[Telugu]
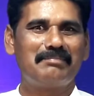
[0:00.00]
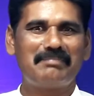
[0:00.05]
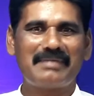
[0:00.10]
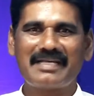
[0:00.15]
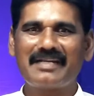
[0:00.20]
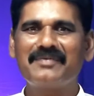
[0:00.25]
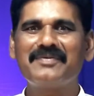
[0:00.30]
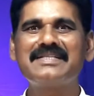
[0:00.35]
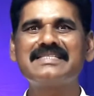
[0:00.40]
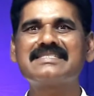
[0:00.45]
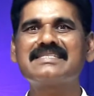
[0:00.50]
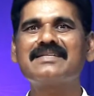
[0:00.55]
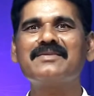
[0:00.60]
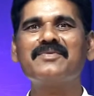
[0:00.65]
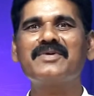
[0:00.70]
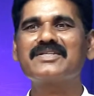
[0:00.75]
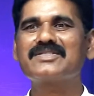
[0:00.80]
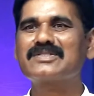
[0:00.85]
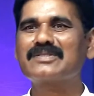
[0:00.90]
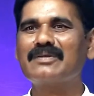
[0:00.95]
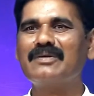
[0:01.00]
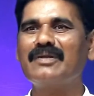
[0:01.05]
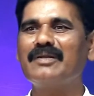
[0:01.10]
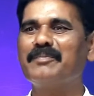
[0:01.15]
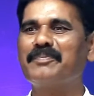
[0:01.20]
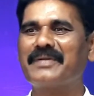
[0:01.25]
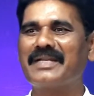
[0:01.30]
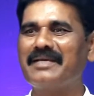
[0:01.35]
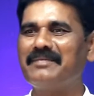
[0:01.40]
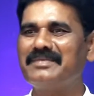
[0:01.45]
మనం ఇచ్చిన
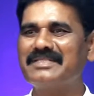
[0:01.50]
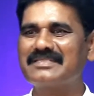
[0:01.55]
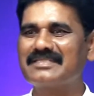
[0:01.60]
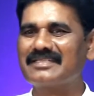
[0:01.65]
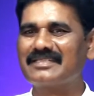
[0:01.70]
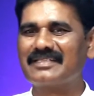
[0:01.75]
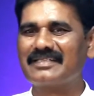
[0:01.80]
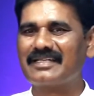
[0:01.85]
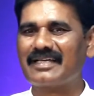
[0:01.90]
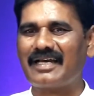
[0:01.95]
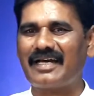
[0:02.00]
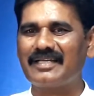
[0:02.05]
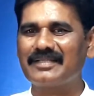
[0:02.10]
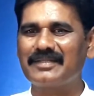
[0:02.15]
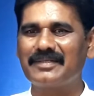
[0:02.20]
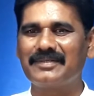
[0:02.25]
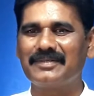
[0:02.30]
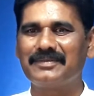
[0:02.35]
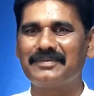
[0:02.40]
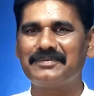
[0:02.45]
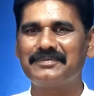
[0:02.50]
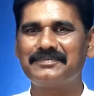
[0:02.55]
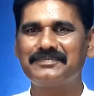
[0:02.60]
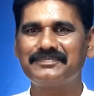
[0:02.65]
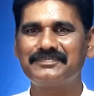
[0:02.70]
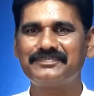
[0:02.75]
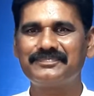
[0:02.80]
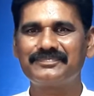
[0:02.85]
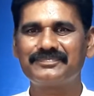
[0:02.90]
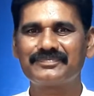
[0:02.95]
వస్తువులను ప్రేమించటం కాదు
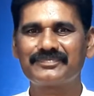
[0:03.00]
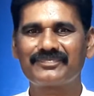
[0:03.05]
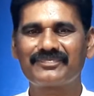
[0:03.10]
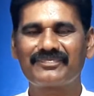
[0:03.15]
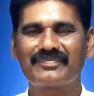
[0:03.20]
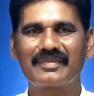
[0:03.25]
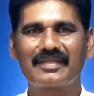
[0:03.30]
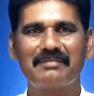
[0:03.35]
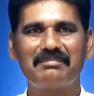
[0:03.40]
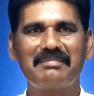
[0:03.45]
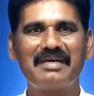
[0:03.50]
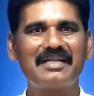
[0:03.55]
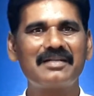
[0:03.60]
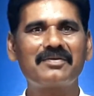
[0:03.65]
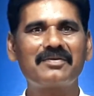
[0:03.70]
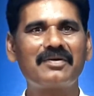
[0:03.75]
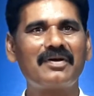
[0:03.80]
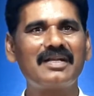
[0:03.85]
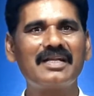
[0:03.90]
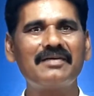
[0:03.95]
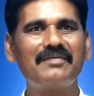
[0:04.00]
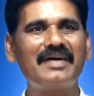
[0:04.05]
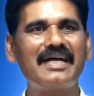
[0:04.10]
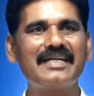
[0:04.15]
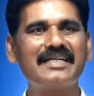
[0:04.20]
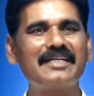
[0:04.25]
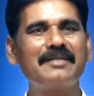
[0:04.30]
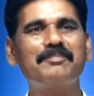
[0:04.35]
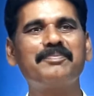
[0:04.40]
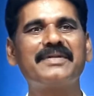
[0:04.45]
మనం కొన్న
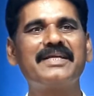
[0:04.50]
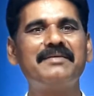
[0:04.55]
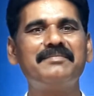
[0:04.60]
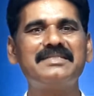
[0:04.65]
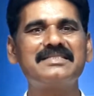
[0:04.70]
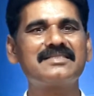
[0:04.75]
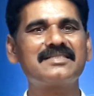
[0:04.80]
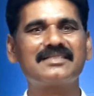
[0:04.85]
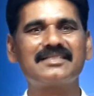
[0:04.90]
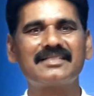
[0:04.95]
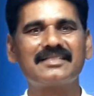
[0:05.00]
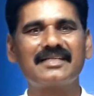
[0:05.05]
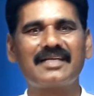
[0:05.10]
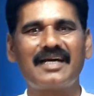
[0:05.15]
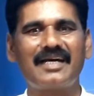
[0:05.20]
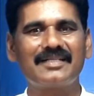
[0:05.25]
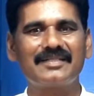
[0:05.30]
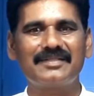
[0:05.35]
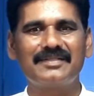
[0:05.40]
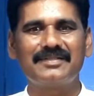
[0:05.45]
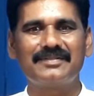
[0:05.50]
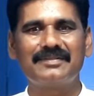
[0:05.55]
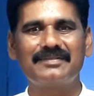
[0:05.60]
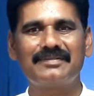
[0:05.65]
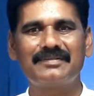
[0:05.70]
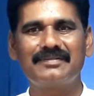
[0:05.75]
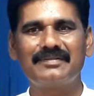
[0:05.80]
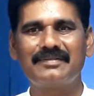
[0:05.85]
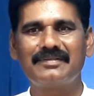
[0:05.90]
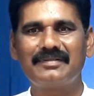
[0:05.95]
వాటిని ప్రేమించటం కాదు
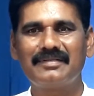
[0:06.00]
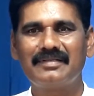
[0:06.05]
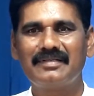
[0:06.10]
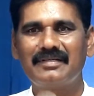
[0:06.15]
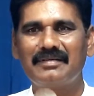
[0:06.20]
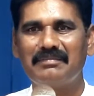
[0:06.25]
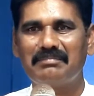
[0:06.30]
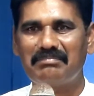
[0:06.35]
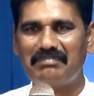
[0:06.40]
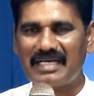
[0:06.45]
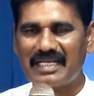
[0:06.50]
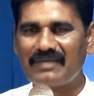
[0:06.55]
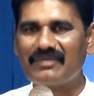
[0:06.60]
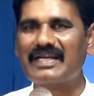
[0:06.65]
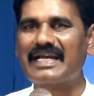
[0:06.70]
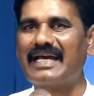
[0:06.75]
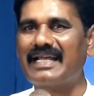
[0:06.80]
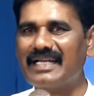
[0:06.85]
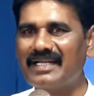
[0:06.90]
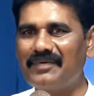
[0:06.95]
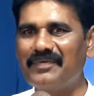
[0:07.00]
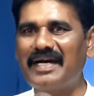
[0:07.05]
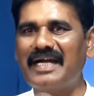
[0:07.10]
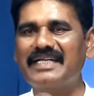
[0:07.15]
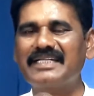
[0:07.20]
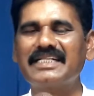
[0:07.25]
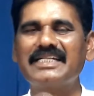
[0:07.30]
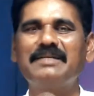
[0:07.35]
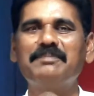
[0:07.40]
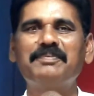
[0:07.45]
మనం కన్న
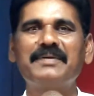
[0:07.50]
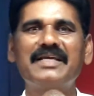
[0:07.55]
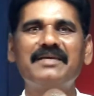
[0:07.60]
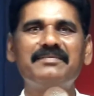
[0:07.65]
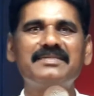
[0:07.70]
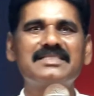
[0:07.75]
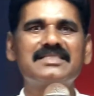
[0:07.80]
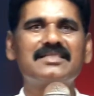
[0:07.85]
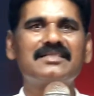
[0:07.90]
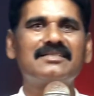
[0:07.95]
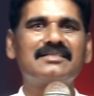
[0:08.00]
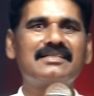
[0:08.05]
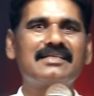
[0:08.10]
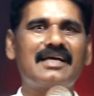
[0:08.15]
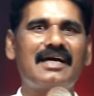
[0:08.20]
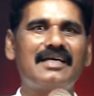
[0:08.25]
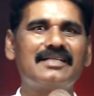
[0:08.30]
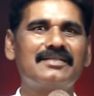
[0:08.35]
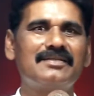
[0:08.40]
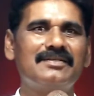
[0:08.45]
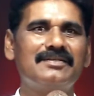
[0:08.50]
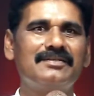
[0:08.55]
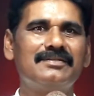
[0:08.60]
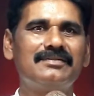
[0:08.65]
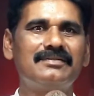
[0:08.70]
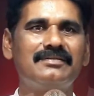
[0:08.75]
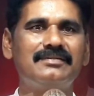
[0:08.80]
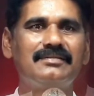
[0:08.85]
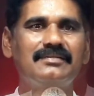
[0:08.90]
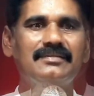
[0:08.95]
వాటిని ప్రేమించటం కాదు
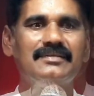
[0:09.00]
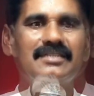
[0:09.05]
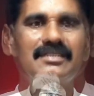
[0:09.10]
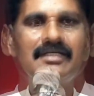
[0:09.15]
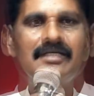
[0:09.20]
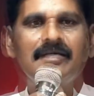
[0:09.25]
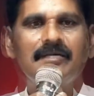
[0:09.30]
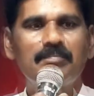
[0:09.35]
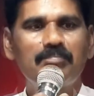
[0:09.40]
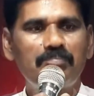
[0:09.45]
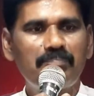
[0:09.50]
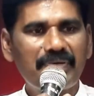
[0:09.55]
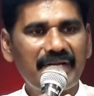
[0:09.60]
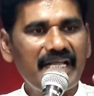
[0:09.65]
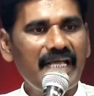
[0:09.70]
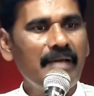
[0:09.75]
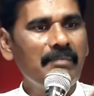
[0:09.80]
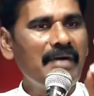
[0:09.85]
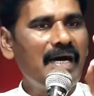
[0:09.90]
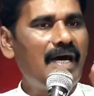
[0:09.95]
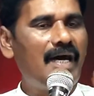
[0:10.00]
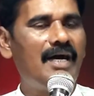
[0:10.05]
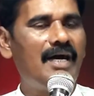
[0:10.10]
ప్రేమ